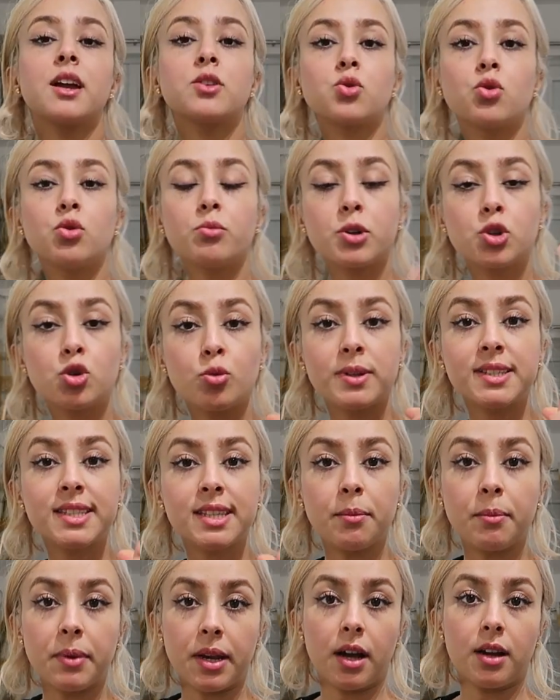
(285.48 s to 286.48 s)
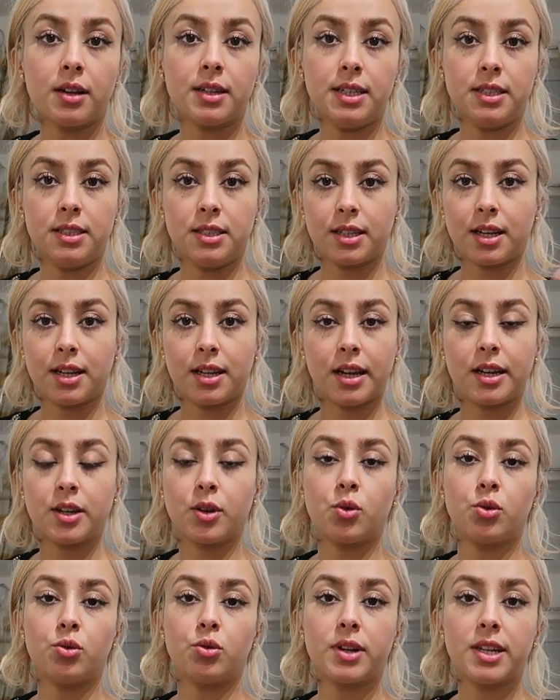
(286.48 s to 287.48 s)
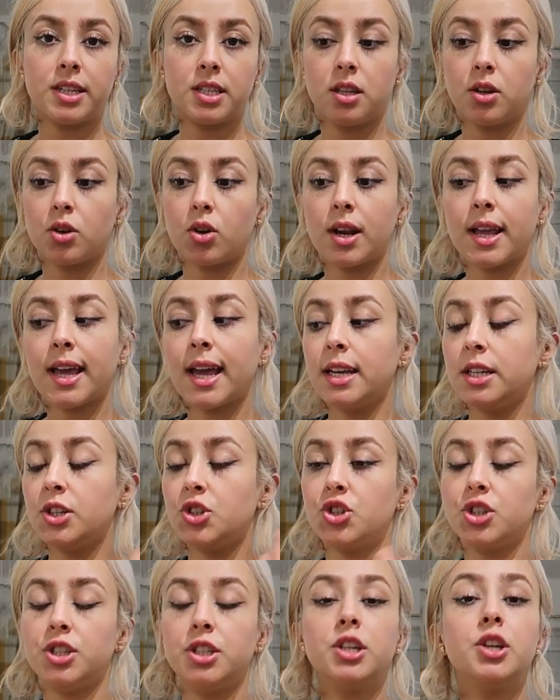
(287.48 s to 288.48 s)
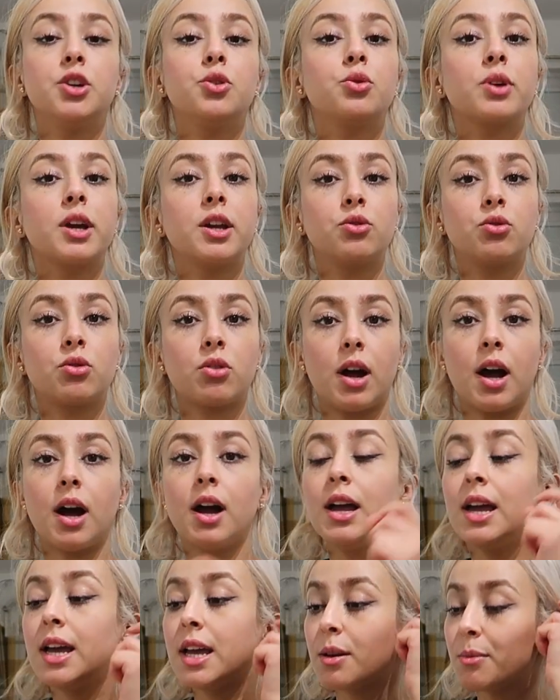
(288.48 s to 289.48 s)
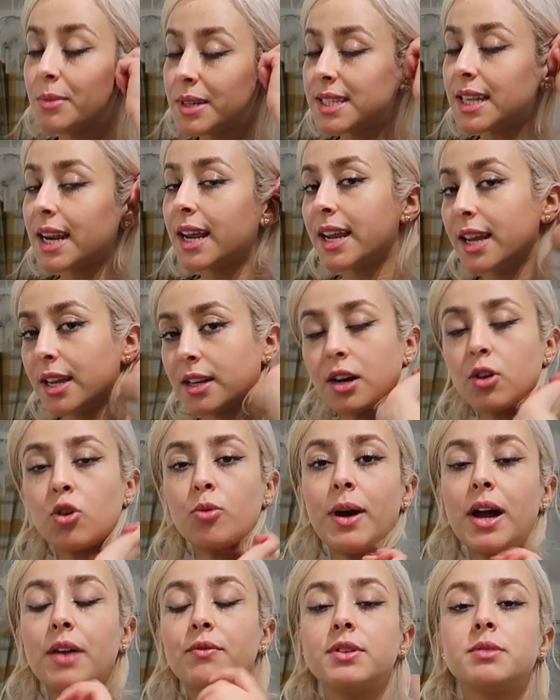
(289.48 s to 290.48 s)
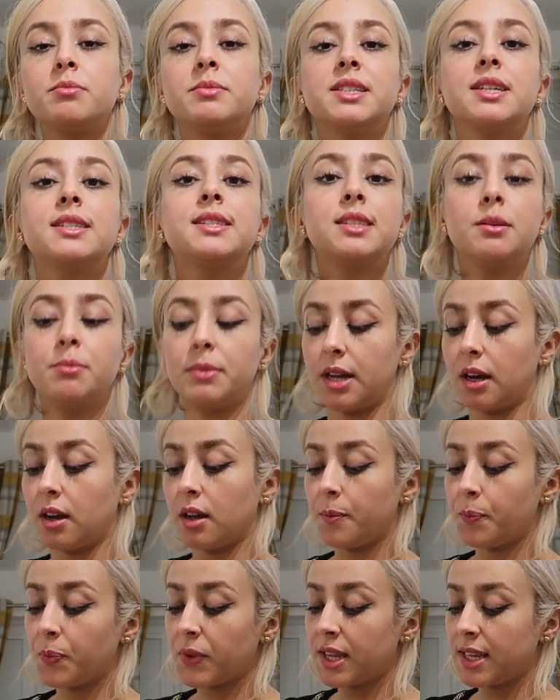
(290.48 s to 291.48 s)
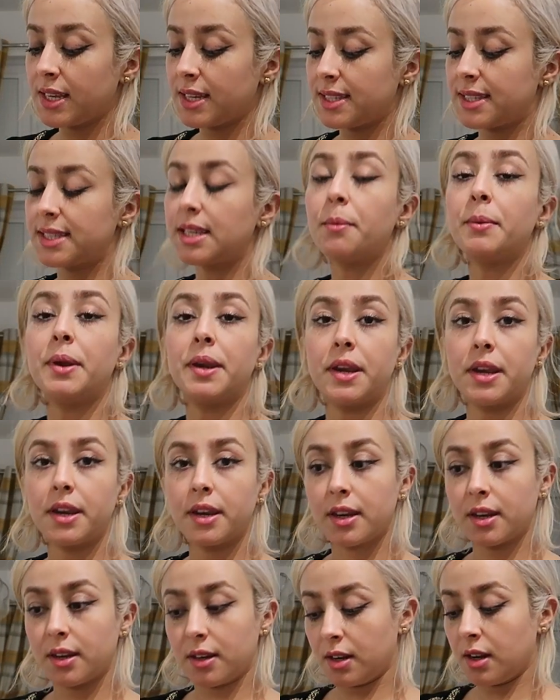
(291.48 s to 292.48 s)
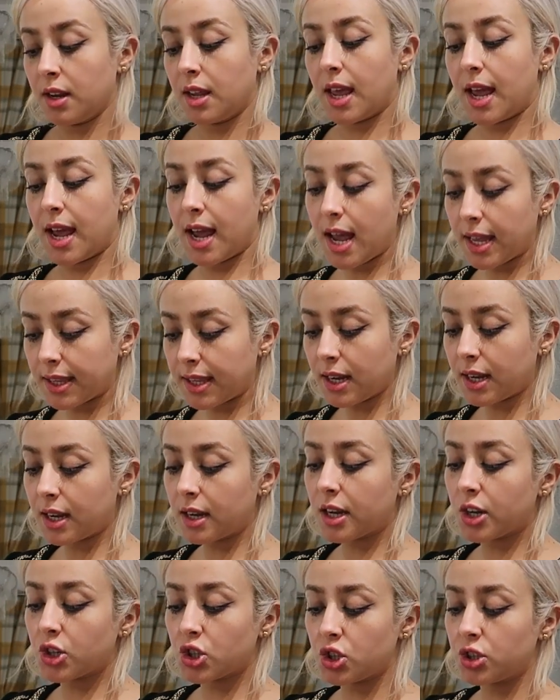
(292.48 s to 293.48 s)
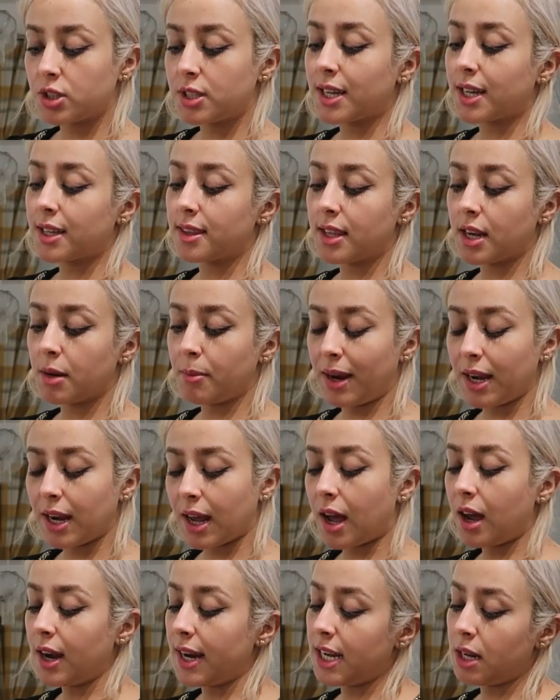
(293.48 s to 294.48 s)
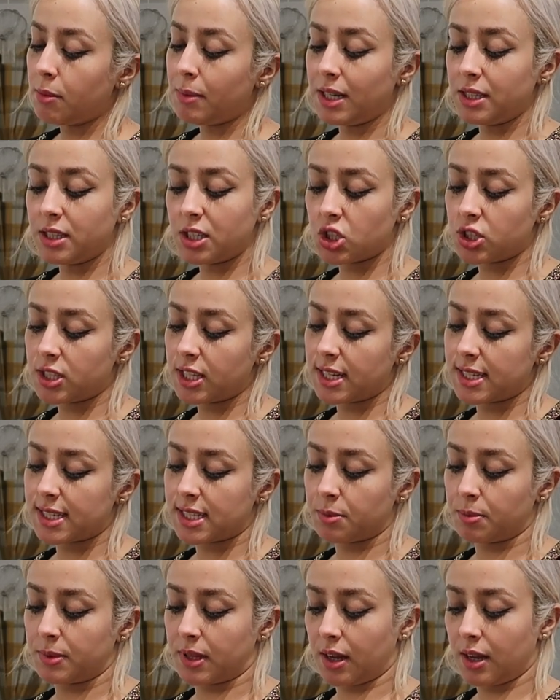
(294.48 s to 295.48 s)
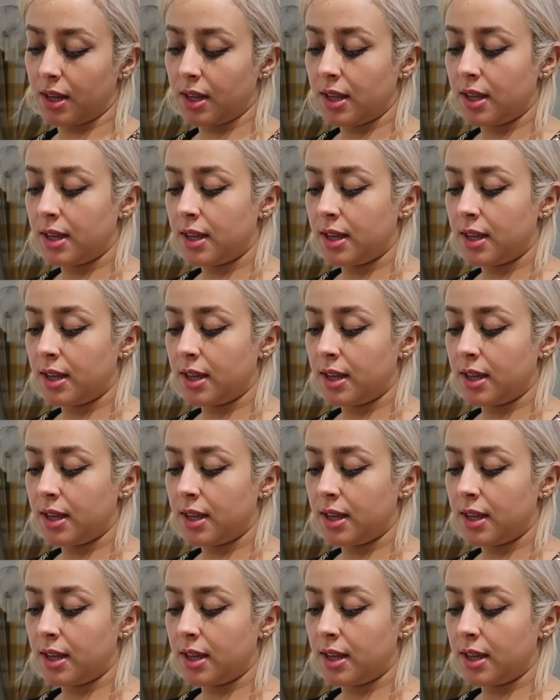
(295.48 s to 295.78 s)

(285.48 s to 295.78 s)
كتكون مكتوبه السمنه يعني داك اللي كيكونوا كيديروها الخليجيين وكيديروها المصريين راكم عارفين سميتها السمنه السمن هذاك كتشدي كديري معلقه الا ما عندكش ديري الزبده